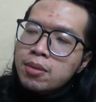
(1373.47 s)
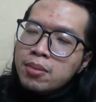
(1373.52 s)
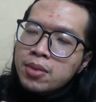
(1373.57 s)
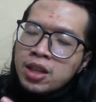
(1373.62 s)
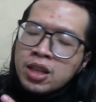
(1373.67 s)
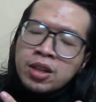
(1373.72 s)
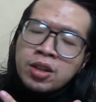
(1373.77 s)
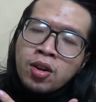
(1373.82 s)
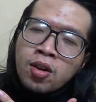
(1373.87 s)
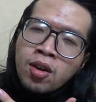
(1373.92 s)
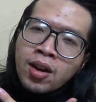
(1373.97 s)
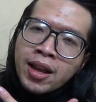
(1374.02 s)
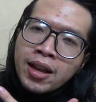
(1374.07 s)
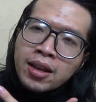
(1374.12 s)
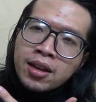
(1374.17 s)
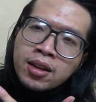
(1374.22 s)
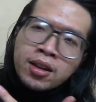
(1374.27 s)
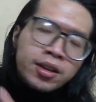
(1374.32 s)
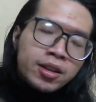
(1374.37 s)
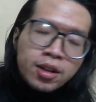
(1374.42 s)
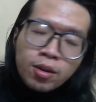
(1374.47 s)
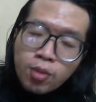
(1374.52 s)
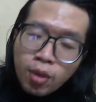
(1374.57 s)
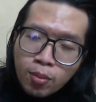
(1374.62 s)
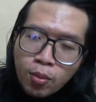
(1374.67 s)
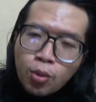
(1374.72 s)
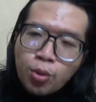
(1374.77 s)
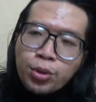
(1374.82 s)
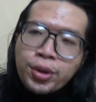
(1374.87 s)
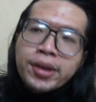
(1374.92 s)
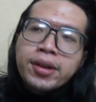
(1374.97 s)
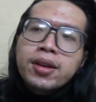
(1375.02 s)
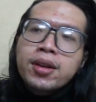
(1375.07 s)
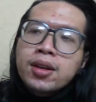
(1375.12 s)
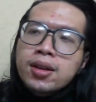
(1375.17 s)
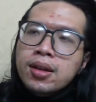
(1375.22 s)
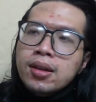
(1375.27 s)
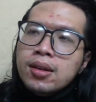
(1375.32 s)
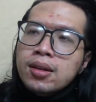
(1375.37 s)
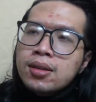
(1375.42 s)
thì nó lại gần như không có mùi
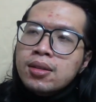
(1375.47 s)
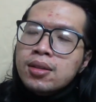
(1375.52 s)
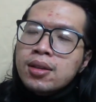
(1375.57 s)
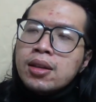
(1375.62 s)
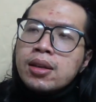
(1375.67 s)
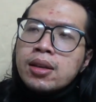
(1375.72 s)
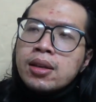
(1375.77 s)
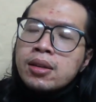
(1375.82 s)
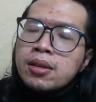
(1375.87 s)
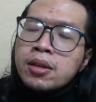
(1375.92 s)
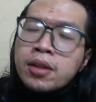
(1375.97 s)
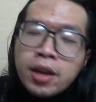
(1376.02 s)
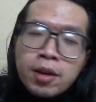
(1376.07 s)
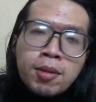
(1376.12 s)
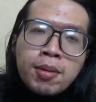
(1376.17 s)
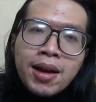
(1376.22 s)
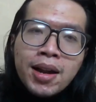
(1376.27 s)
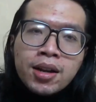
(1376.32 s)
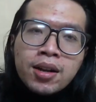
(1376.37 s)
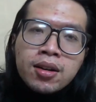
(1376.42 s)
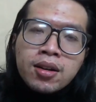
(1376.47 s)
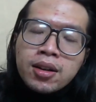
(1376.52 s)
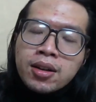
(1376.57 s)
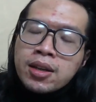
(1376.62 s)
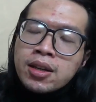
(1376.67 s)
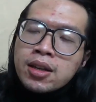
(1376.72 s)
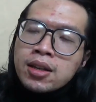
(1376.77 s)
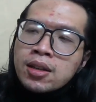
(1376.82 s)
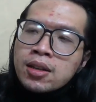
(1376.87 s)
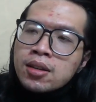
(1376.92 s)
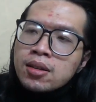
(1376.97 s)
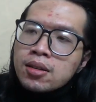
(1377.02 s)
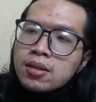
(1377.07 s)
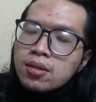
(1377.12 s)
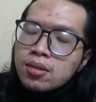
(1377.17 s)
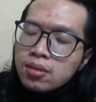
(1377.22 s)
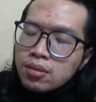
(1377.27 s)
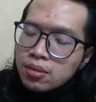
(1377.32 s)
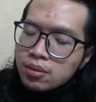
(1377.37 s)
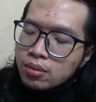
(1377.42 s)
thì nếu các bạn được gợi ý
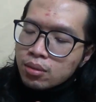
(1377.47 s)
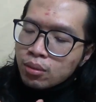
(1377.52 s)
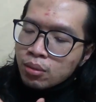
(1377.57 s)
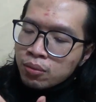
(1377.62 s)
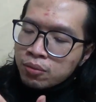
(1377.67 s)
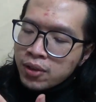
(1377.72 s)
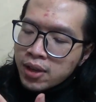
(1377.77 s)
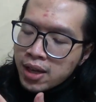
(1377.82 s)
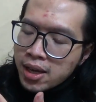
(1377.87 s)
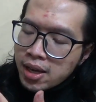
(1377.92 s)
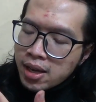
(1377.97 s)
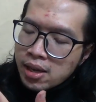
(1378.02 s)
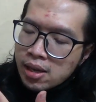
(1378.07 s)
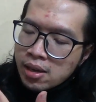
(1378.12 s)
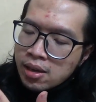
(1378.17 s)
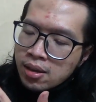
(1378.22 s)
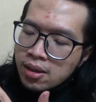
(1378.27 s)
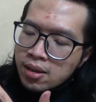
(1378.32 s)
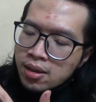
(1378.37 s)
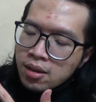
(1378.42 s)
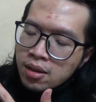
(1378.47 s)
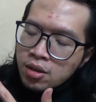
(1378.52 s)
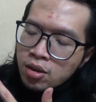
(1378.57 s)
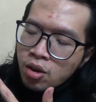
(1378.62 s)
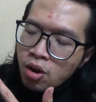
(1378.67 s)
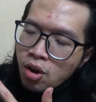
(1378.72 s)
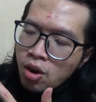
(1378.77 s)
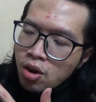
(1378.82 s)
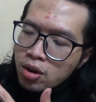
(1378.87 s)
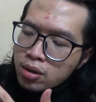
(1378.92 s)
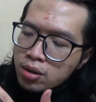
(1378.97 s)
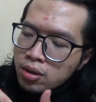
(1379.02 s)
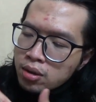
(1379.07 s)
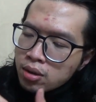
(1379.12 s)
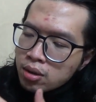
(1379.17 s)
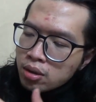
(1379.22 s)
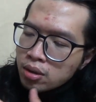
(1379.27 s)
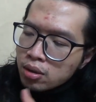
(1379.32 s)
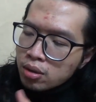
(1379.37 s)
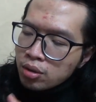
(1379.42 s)
về con
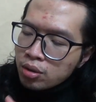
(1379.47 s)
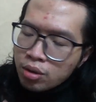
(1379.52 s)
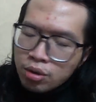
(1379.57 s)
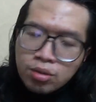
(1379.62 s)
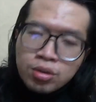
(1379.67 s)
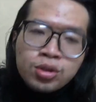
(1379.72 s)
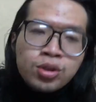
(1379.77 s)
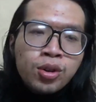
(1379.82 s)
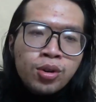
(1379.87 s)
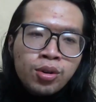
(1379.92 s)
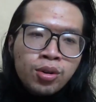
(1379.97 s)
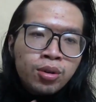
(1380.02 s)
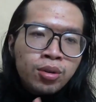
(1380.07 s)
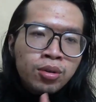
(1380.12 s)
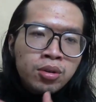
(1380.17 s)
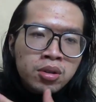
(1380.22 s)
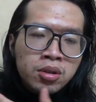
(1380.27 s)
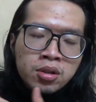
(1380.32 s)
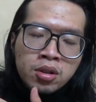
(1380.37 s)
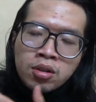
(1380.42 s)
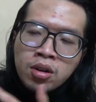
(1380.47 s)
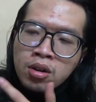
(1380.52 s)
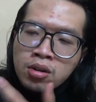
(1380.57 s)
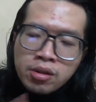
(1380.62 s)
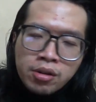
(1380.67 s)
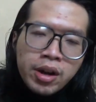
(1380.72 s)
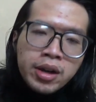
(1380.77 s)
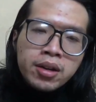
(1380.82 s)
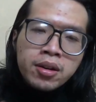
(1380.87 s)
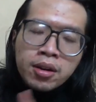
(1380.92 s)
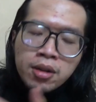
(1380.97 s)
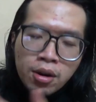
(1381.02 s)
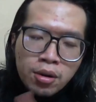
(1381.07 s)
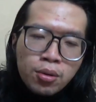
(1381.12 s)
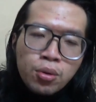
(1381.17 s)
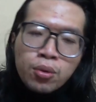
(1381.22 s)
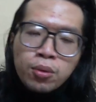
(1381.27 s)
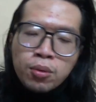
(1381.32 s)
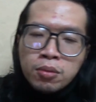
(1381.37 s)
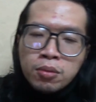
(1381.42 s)
Ruzel Concrete
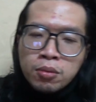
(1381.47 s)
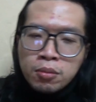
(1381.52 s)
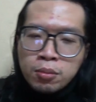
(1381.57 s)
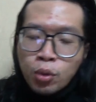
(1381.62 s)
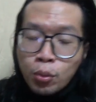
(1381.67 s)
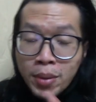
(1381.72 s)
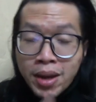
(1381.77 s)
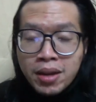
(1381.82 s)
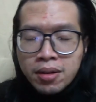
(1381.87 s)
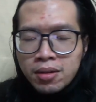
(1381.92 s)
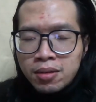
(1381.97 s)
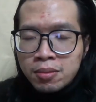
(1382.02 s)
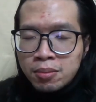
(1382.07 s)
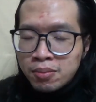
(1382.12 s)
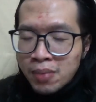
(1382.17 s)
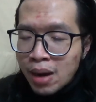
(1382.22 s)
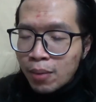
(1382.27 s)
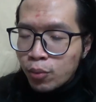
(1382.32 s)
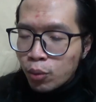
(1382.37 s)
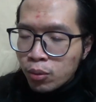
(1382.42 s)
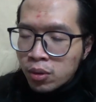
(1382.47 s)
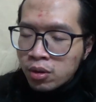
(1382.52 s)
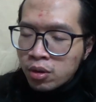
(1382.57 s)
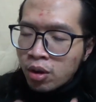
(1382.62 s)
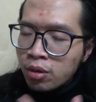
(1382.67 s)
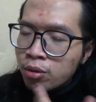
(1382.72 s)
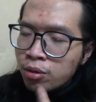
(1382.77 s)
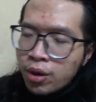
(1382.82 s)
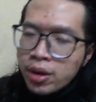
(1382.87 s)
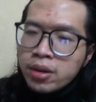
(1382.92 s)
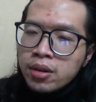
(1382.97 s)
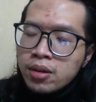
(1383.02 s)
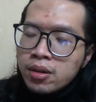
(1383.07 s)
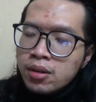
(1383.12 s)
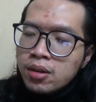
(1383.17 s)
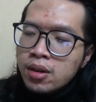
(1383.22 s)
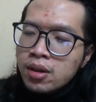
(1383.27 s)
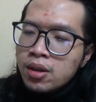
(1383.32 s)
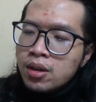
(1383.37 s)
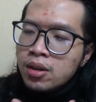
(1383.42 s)
Hole Pomade mát Concrete
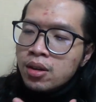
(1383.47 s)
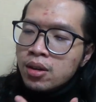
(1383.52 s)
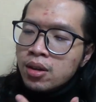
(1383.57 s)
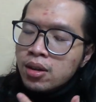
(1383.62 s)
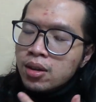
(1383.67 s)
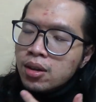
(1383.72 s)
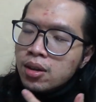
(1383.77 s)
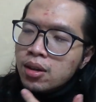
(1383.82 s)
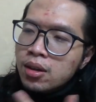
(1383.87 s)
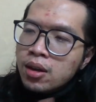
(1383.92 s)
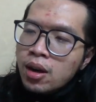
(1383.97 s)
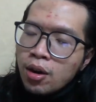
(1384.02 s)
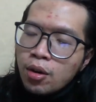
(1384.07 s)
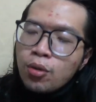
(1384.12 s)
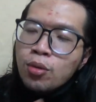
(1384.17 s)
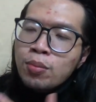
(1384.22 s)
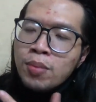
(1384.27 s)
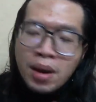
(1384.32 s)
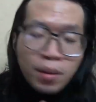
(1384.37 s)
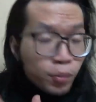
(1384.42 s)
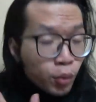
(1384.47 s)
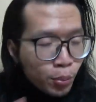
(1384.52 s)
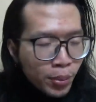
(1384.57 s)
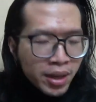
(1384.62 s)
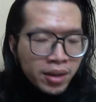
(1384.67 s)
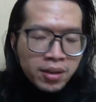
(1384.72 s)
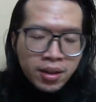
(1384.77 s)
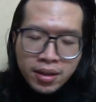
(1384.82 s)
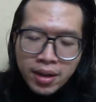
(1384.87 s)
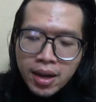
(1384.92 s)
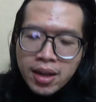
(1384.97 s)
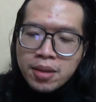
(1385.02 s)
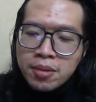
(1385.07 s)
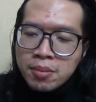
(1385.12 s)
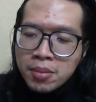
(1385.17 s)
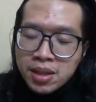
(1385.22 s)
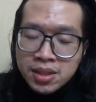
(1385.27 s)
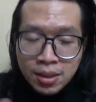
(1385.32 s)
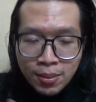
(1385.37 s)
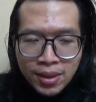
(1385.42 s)
uh, mắt Pomet gần đây
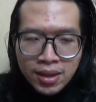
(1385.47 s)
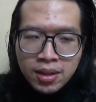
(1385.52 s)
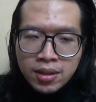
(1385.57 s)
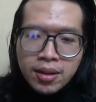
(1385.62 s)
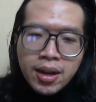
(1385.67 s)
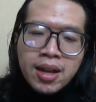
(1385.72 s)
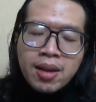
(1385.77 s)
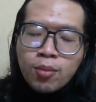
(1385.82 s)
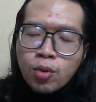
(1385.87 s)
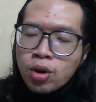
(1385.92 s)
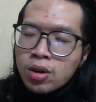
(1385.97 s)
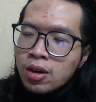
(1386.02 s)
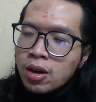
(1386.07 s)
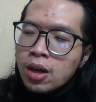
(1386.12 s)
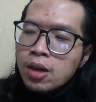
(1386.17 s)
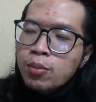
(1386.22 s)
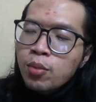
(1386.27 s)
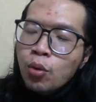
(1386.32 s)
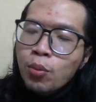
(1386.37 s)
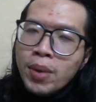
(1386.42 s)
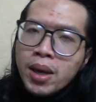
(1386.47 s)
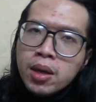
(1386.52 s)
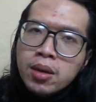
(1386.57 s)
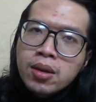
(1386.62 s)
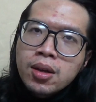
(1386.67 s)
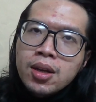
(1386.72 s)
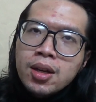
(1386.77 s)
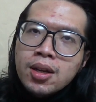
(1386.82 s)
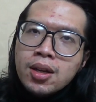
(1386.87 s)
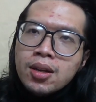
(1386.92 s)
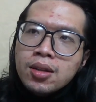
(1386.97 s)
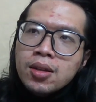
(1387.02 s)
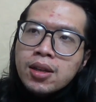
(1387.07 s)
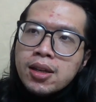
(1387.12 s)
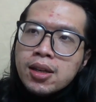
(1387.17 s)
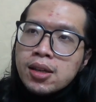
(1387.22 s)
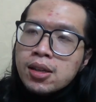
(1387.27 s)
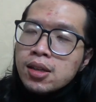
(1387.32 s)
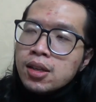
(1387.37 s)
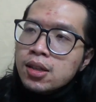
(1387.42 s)
mới ra mắt gần đây là một con Clay Pomet
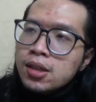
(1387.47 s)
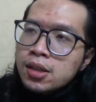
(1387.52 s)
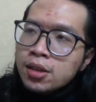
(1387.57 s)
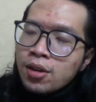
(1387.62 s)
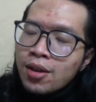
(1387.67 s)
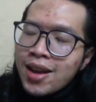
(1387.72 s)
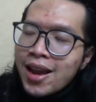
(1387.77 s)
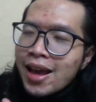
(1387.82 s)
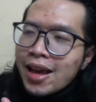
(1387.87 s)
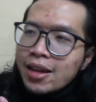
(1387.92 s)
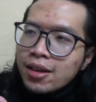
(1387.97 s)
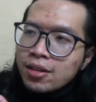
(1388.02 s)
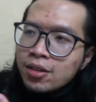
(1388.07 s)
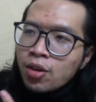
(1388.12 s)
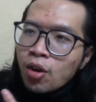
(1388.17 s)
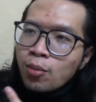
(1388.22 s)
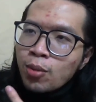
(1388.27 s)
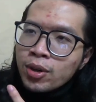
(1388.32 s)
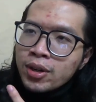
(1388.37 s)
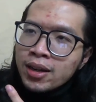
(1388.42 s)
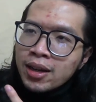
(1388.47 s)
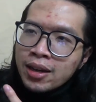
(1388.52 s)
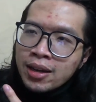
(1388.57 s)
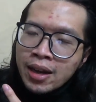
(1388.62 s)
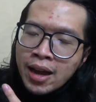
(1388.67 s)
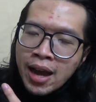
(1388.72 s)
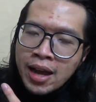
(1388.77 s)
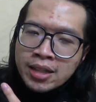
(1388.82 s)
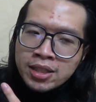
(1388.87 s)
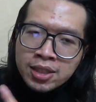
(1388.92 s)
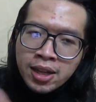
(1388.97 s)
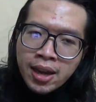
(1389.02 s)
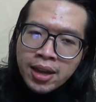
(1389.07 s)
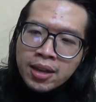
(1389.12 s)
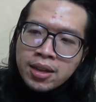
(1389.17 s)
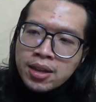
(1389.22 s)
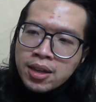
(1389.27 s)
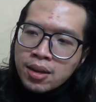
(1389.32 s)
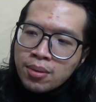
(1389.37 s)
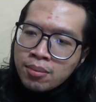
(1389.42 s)
thì nó lại có một cái trải
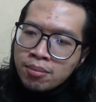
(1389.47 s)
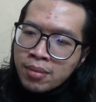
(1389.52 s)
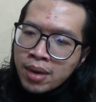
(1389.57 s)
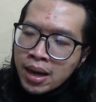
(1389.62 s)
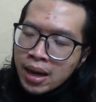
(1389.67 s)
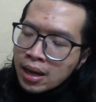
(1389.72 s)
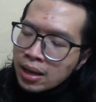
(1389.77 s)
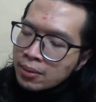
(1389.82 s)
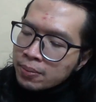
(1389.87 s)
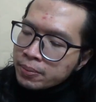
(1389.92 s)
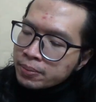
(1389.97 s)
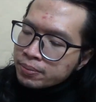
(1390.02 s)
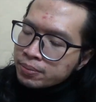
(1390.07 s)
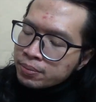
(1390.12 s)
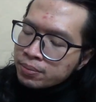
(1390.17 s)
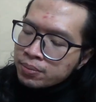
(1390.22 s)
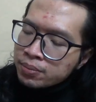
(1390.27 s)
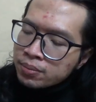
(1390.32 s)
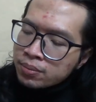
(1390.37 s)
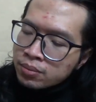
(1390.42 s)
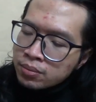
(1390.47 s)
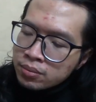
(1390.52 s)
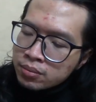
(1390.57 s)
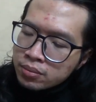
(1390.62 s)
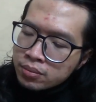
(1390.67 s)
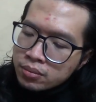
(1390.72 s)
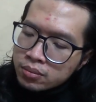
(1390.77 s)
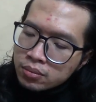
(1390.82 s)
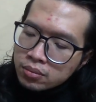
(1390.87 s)
nghiệm mà um,